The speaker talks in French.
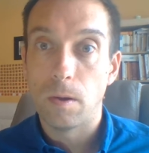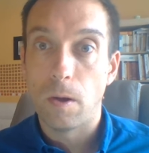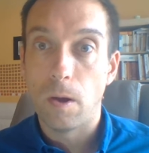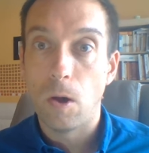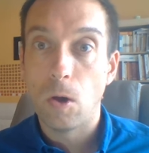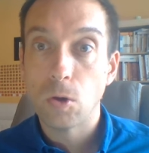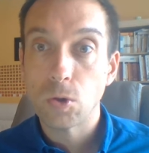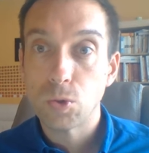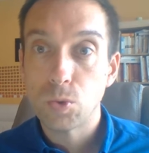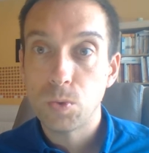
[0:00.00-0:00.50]

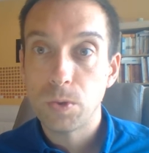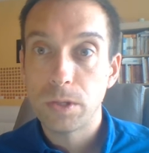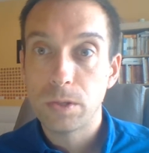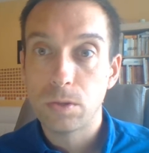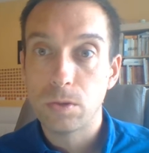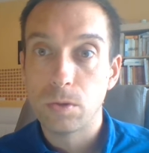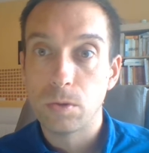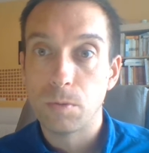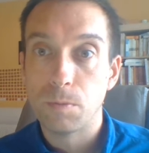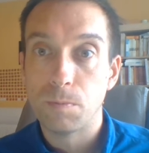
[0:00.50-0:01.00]

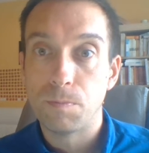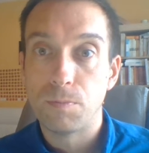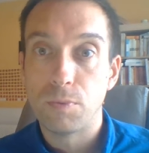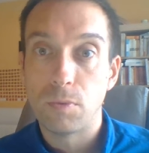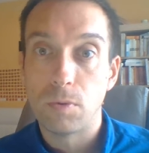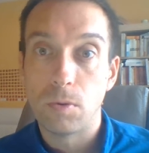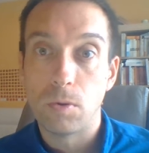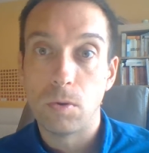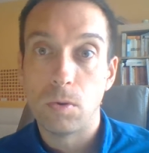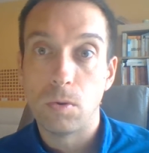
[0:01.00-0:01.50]
ensuite,
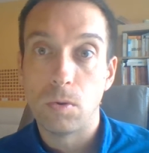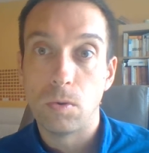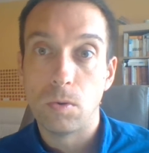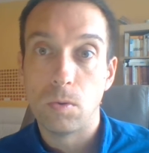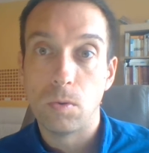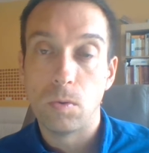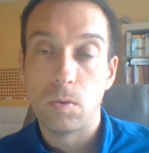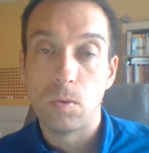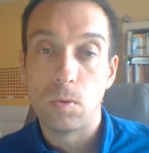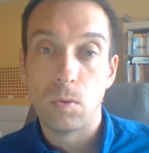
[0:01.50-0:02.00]
pour
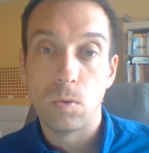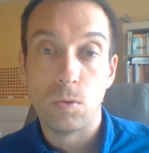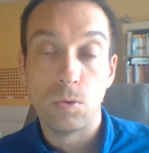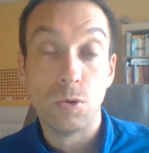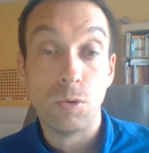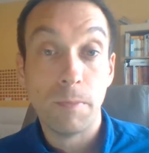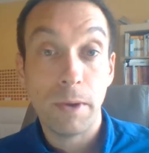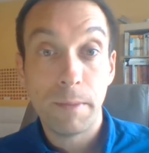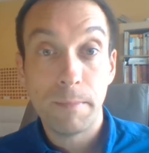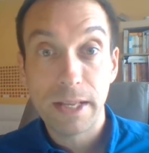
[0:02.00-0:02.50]
le
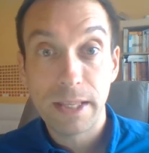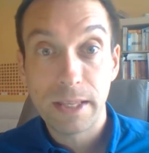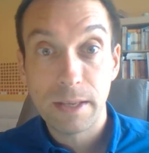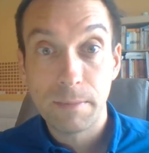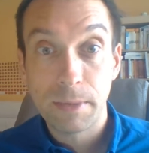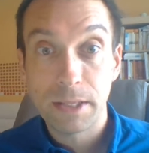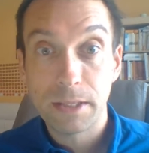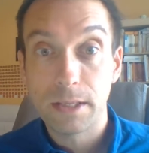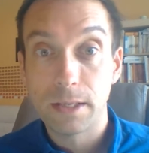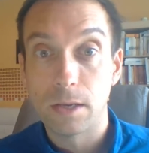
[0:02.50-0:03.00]
domaine
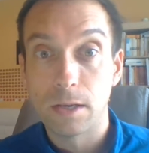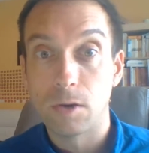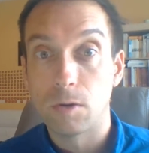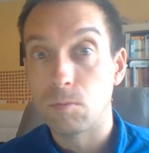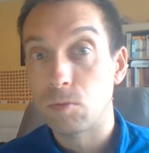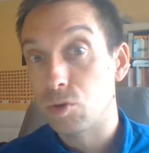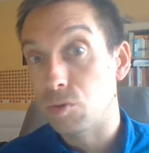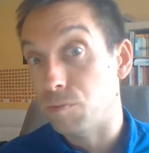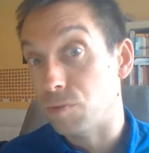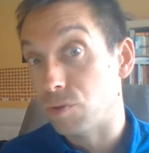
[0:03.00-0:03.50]
mathématique, alors
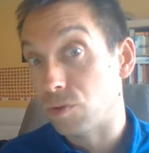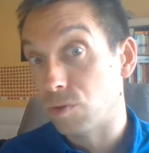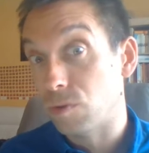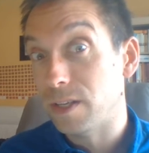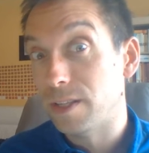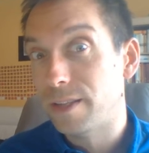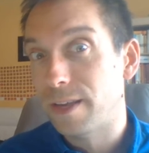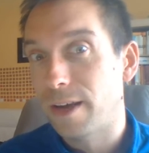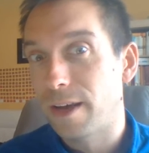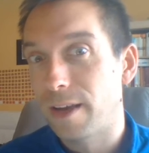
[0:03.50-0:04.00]
moi je suis plutôt
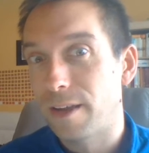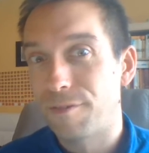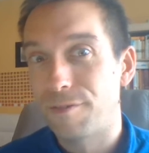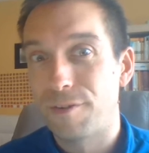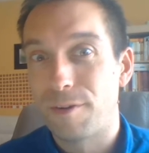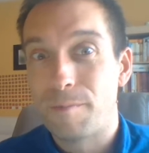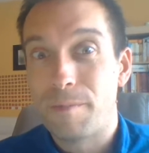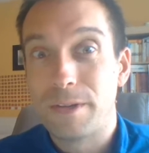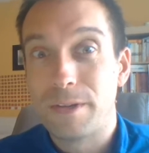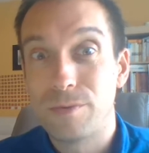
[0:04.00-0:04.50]
littéraire de
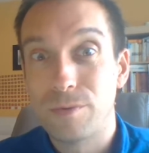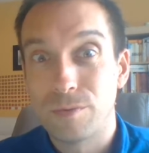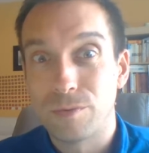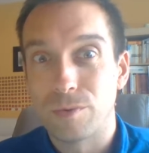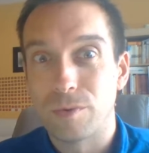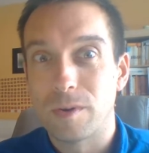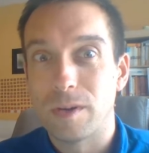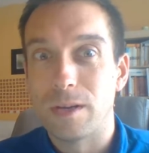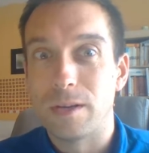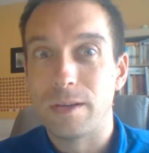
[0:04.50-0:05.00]
formation,
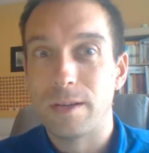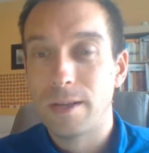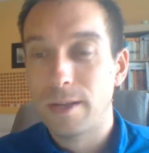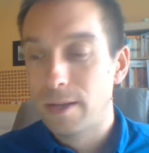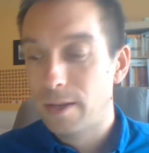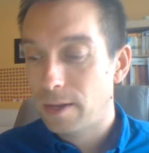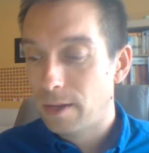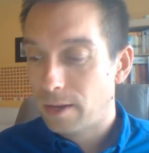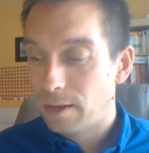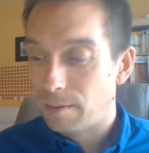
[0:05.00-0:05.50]
donc les
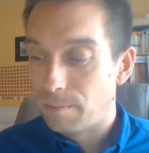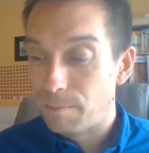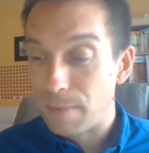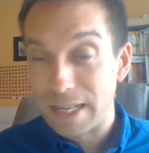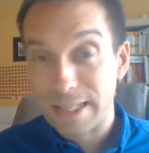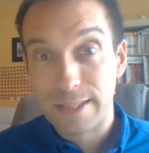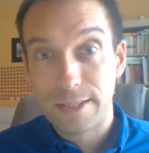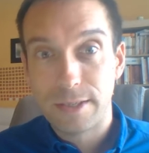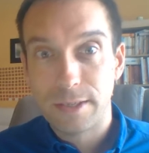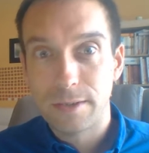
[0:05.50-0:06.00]

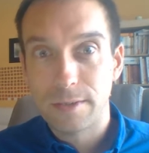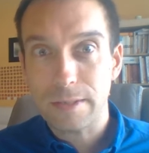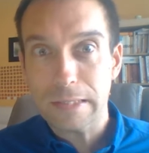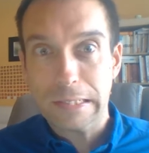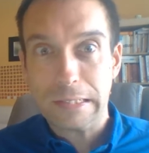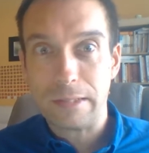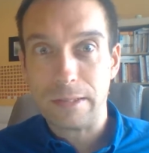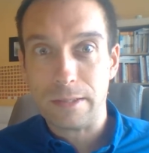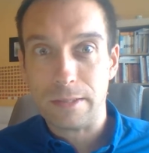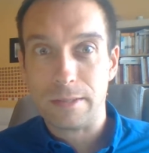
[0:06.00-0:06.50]
maths, sciences,
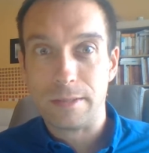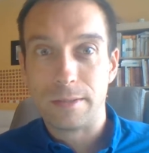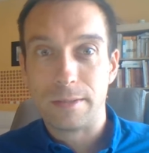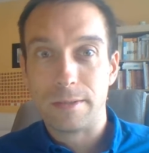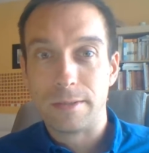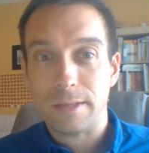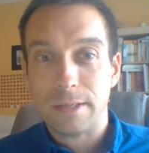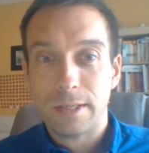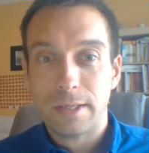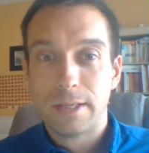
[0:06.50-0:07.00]

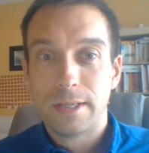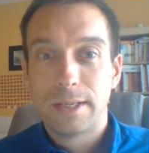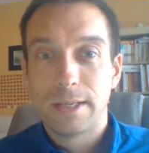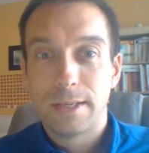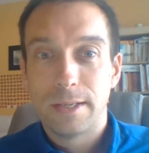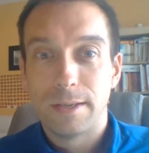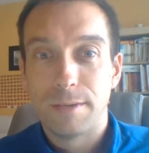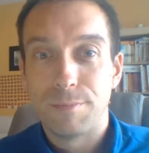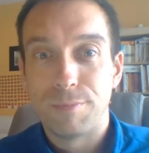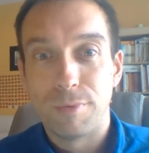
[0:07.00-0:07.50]

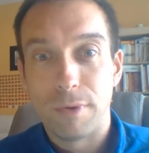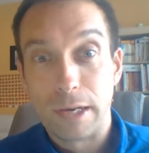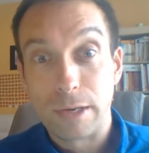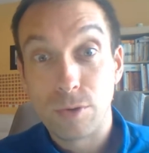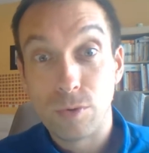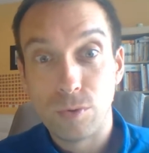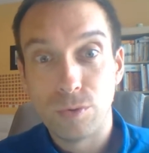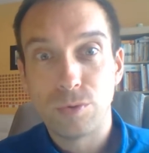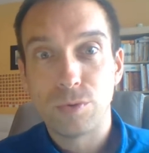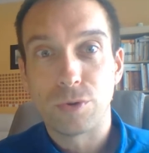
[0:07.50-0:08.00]
pour la
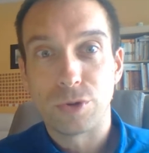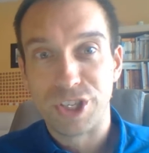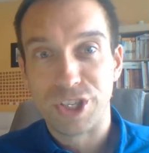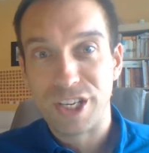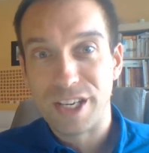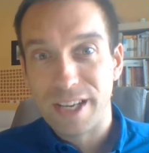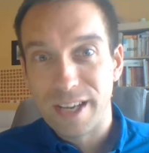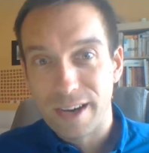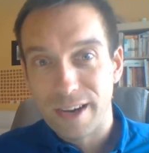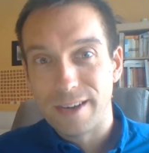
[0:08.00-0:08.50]
culture
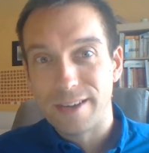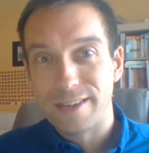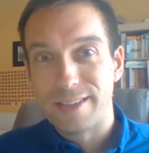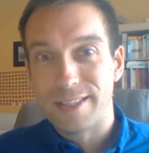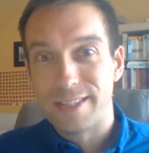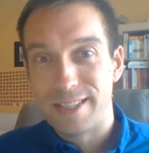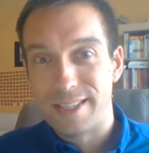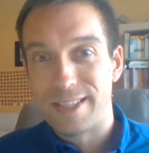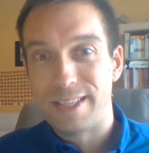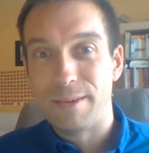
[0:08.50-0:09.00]
générale,
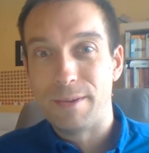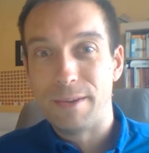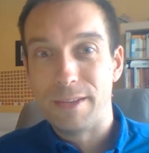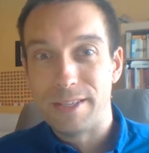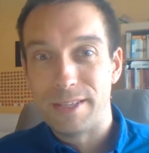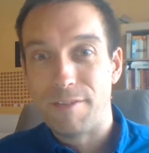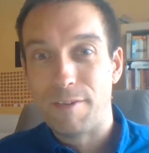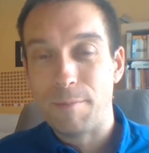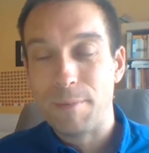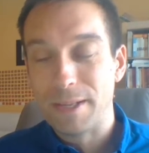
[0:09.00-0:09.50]

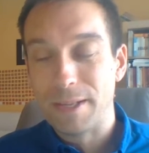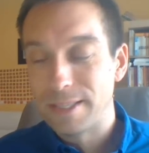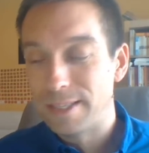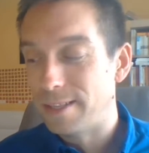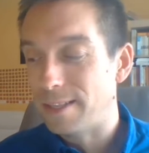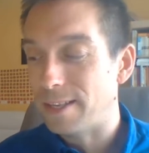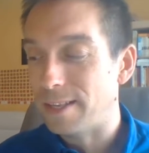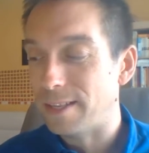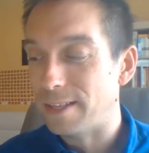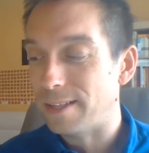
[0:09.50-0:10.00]
ça fait partie
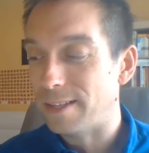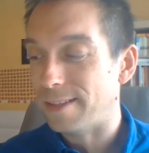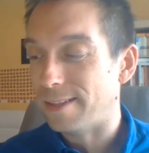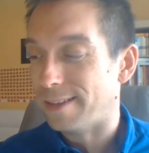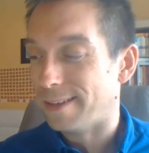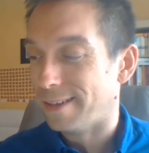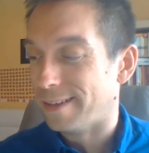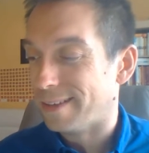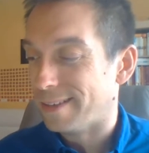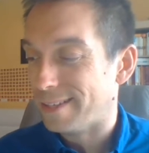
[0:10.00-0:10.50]
des,
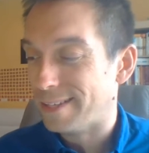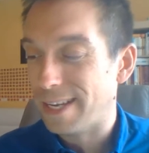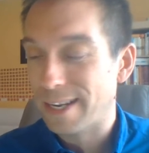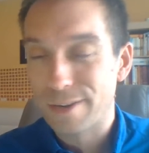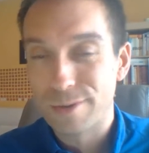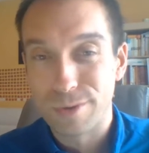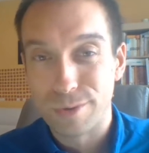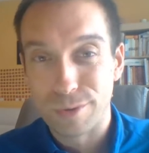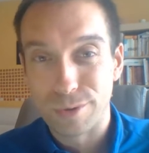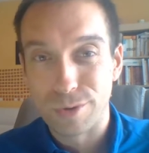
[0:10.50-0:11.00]

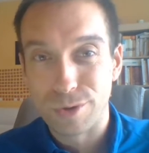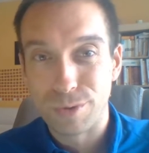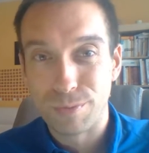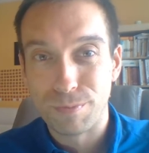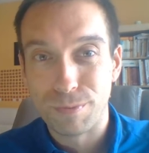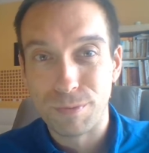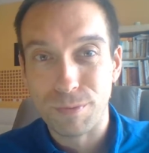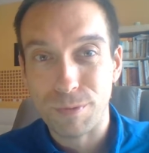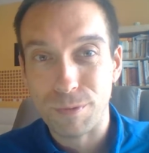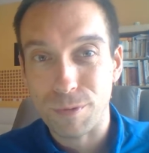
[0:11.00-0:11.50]
axes que je
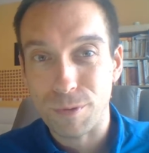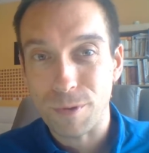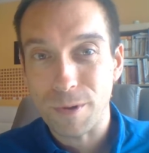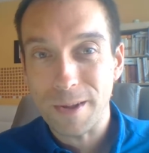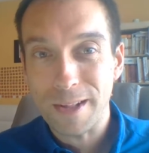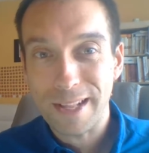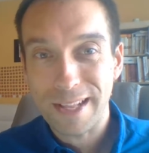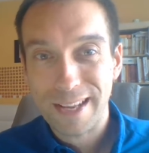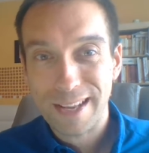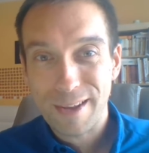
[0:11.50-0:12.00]
peux
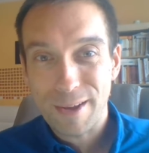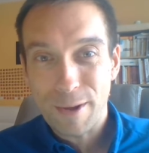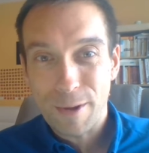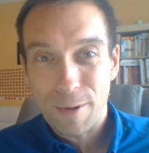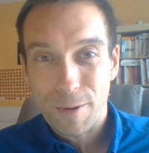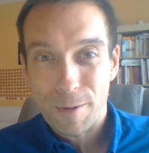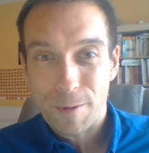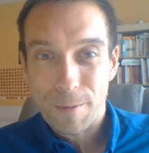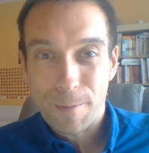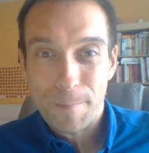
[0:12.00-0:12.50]

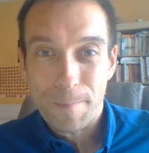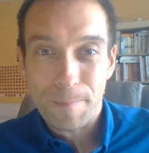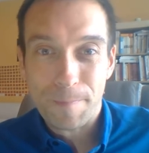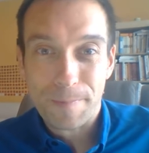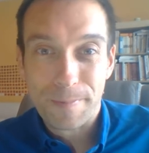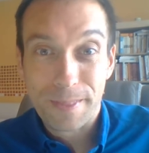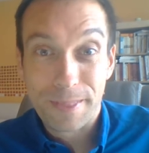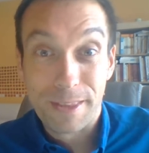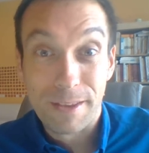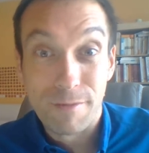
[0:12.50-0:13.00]
euh,
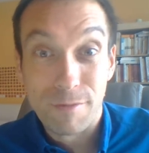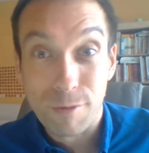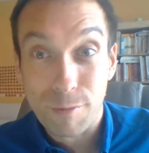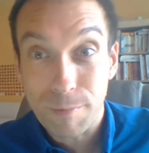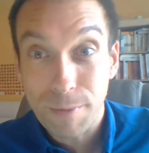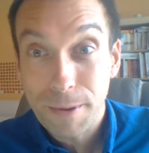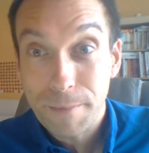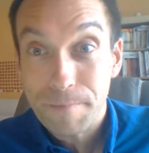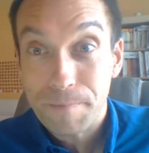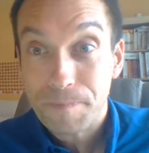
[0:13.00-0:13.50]

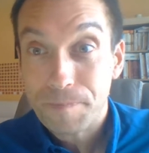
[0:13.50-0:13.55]
développer.